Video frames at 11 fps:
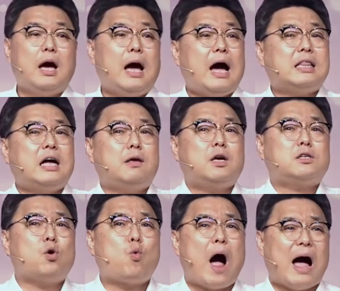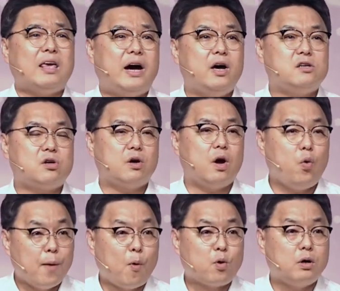하나님께서 광야에서의
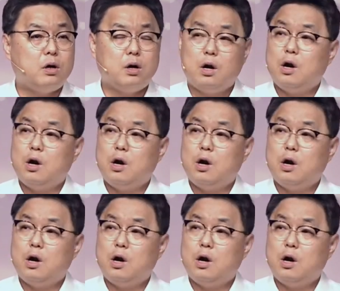회복을